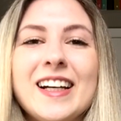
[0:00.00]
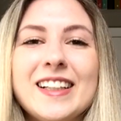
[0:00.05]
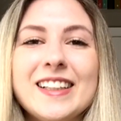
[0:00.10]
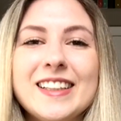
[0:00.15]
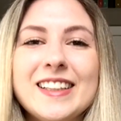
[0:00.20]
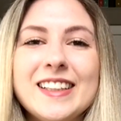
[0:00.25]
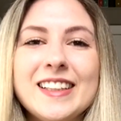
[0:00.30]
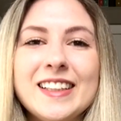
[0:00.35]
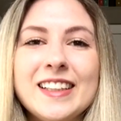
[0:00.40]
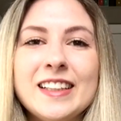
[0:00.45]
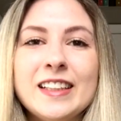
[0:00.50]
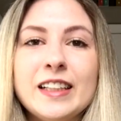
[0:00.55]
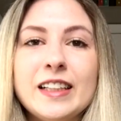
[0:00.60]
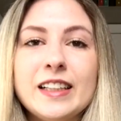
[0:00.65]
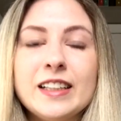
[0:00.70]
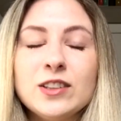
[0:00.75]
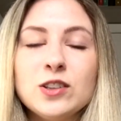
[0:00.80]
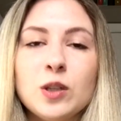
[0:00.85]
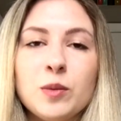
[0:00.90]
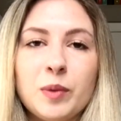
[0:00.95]
E
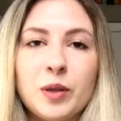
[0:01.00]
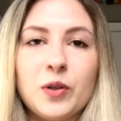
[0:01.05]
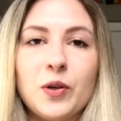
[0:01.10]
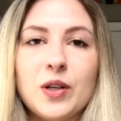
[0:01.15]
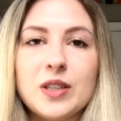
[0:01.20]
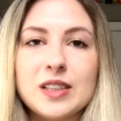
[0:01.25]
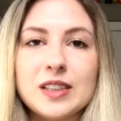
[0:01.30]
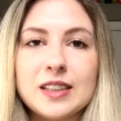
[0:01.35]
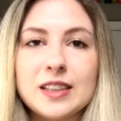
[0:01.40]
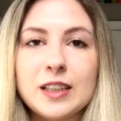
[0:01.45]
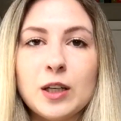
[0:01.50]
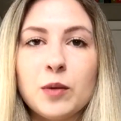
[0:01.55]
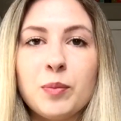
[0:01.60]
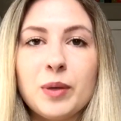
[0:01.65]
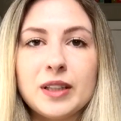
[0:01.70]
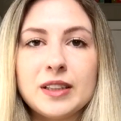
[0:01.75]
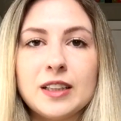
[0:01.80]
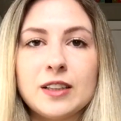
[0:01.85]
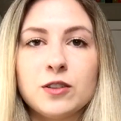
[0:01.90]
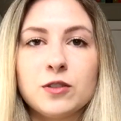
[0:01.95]
isso é uma coisa que eu
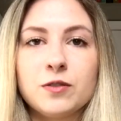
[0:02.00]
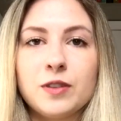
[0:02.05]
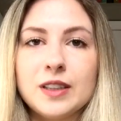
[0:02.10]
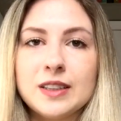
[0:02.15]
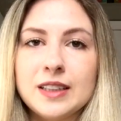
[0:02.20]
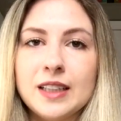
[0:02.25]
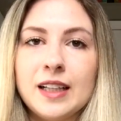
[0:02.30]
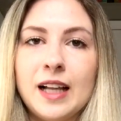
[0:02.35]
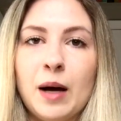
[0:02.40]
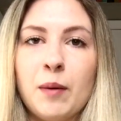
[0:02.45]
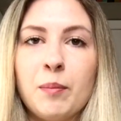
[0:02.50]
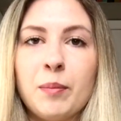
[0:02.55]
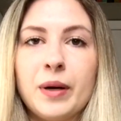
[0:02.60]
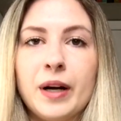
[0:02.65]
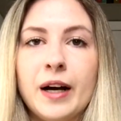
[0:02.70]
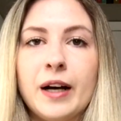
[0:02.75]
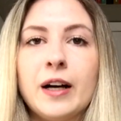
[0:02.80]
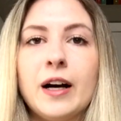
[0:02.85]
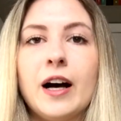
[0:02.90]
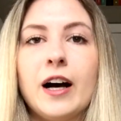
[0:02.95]
pretendo fazer lá
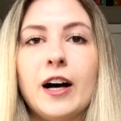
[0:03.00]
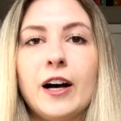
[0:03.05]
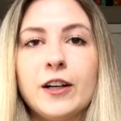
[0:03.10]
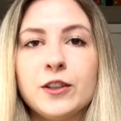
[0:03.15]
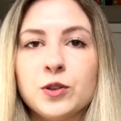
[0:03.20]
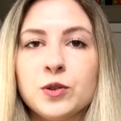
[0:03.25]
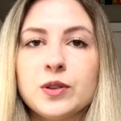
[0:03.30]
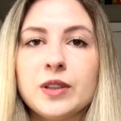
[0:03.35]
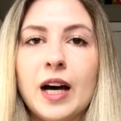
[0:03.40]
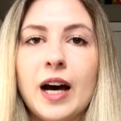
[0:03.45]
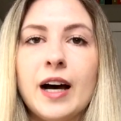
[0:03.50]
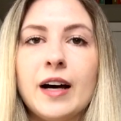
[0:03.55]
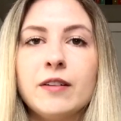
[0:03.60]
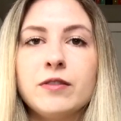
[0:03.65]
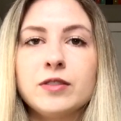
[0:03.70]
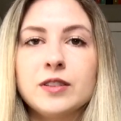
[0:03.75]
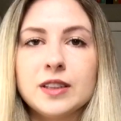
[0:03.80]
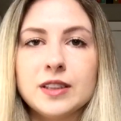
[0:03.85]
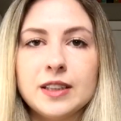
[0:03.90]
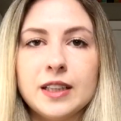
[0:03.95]
para ajudar
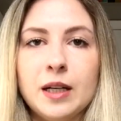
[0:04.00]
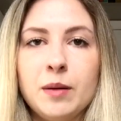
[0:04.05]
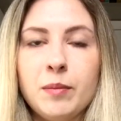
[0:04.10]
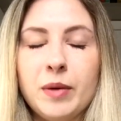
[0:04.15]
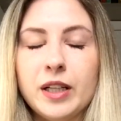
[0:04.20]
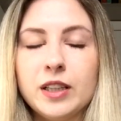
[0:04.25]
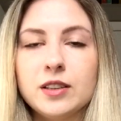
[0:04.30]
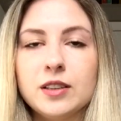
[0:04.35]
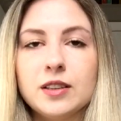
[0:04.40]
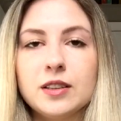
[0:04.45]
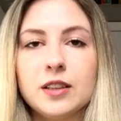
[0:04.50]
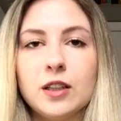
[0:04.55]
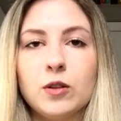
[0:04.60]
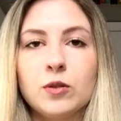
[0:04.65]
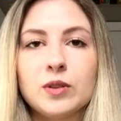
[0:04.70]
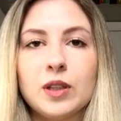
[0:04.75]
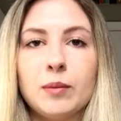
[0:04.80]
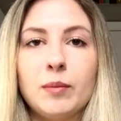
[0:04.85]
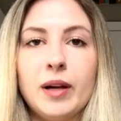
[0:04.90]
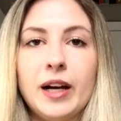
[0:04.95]
financeiramente.
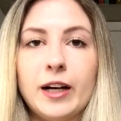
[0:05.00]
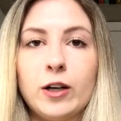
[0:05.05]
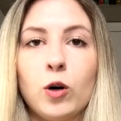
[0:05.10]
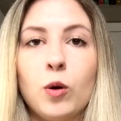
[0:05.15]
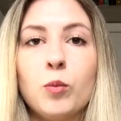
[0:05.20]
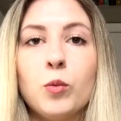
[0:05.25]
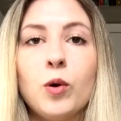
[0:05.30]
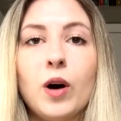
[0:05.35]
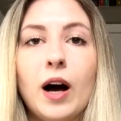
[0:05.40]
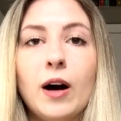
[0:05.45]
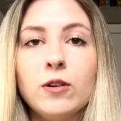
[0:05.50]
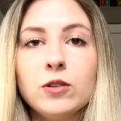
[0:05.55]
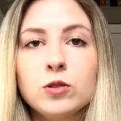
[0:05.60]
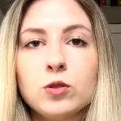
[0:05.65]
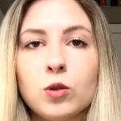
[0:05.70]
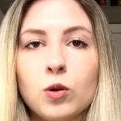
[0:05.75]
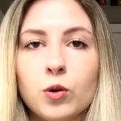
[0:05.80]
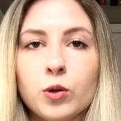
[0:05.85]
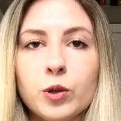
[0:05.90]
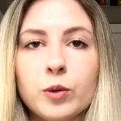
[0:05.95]
Então, trabalhar como
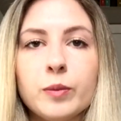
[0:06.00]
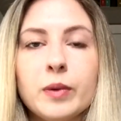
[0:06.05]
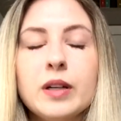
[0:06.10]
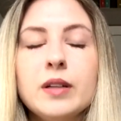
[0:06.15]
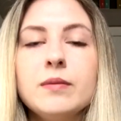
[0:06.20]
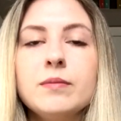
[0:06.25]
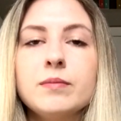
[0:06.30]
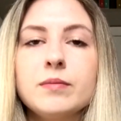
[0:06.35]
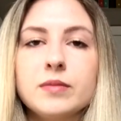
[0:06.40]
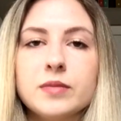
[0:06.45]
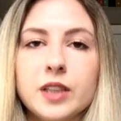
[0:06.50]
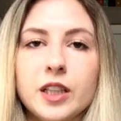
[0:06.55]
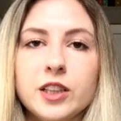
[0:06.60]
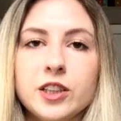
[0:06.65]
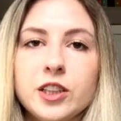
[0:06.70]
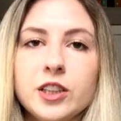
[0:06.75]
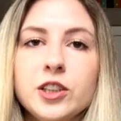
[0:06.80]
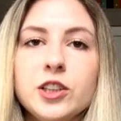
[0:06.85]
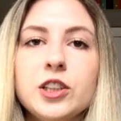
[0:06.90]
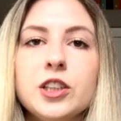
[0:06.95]
autônoma na
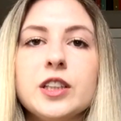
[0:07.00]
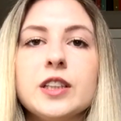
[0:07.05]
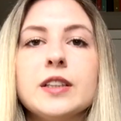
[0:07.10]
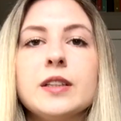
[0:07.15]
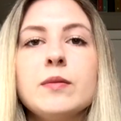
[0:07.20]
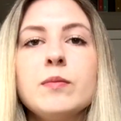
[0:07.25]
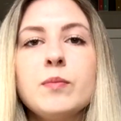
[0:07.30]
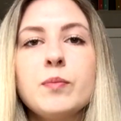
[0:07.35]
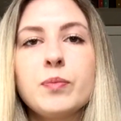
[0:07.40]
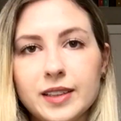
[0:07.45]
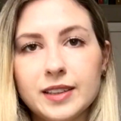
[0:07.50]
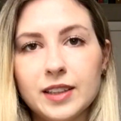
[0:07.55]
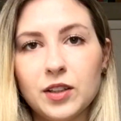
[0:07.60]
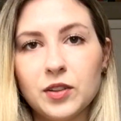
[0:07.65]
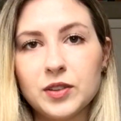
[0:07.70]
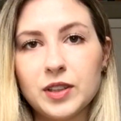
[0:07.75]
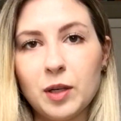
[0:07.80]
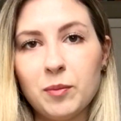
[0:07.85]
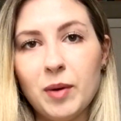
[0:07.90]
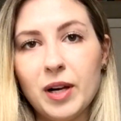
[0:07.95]
Argentina.
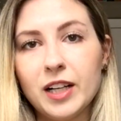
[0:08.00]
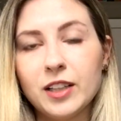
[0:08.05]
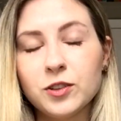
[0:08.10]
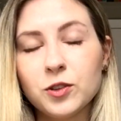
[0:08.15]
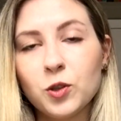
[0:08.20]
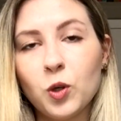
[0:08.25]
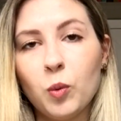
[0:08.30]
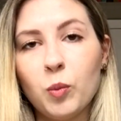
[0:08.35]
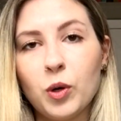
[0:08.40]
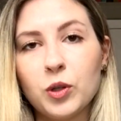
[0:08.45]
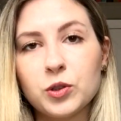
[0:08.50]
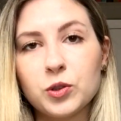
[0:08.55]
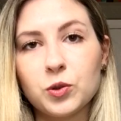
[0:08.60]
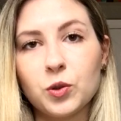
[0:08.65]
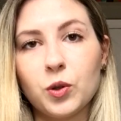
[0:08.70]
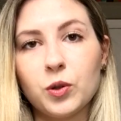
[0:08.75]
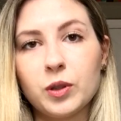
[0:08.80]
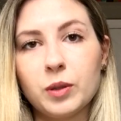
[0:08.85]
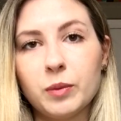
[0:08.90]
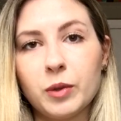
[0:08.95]
Então, trabalhando como
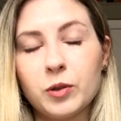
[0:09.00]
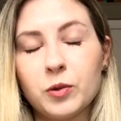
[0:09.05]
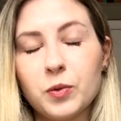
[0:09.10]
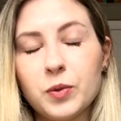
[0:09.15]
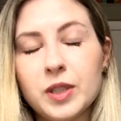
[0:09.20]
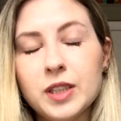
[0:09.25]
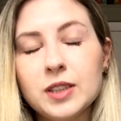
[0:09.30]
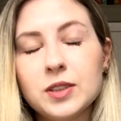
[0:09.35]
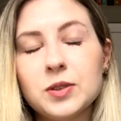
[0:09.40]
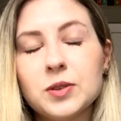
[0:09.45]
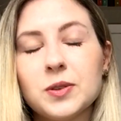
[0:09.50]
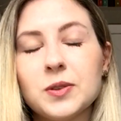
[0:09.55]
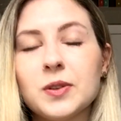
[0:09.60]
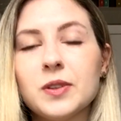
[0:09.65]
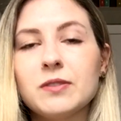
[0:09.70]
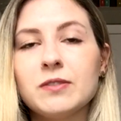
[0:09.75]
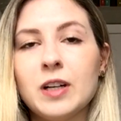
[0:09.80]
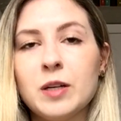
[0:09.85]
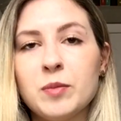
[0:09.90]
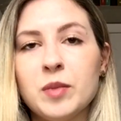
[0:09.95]
autônoma com isso,
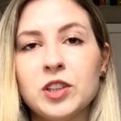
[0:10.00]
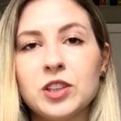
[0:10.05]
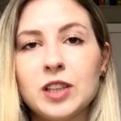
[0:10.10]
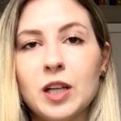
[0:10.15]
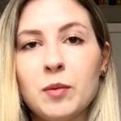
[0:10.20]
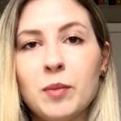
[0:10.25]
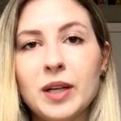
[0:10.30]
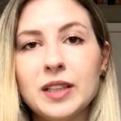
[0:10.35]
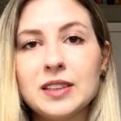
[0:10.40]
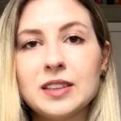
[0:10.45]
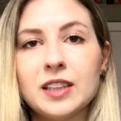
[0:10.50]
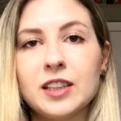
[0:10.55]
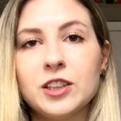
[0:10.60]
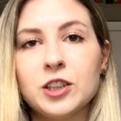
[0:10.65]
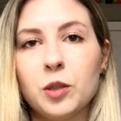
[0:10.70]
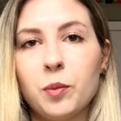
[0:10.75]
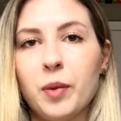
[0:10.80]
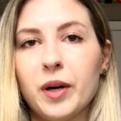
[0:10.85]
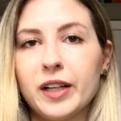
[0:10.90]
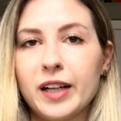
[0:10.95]
vai me ajudar
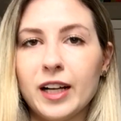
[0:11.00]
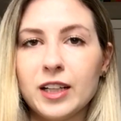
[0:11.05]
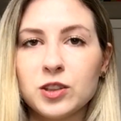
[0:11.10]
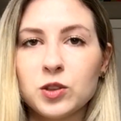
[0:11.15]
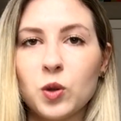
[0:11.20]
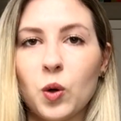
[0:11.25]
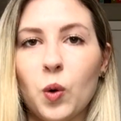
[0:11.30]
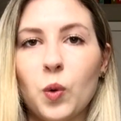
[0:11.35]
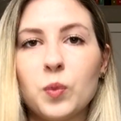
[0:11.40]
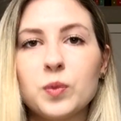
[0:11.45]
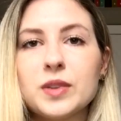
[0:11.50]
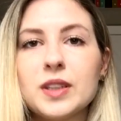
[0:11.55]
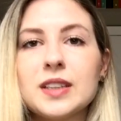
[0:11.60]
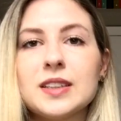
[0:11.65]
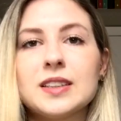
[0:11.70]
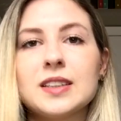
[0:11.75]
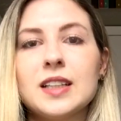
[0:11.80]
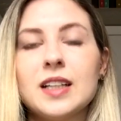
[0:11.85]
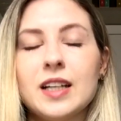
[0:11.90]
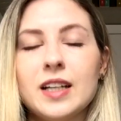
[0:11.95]
bastante a pagar as
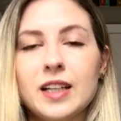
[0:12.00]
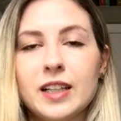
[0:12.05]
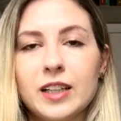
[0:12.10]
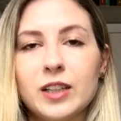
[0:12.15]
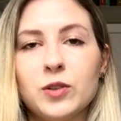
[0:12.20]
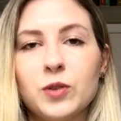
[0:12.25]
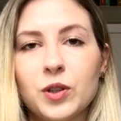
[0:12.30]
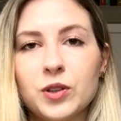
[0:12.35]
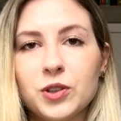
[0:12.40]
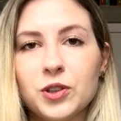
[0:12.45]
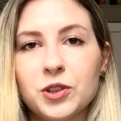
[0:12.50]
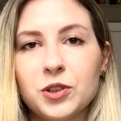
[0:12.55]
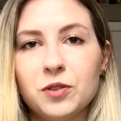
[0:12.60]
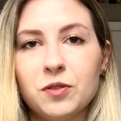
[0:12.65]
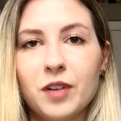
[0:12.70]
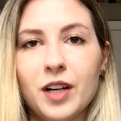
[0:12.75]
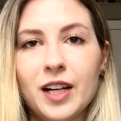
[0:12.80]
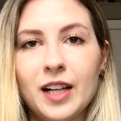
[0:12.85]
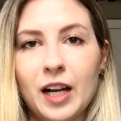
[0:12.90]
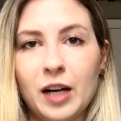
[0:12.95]
contas enquanto eu
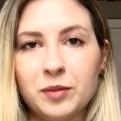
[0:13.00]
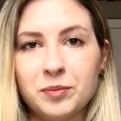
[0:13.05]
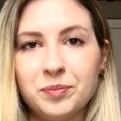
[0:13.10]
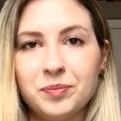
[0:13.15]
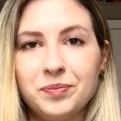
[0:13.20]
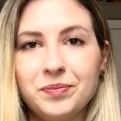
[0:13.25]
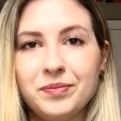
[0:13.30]
estiver lá.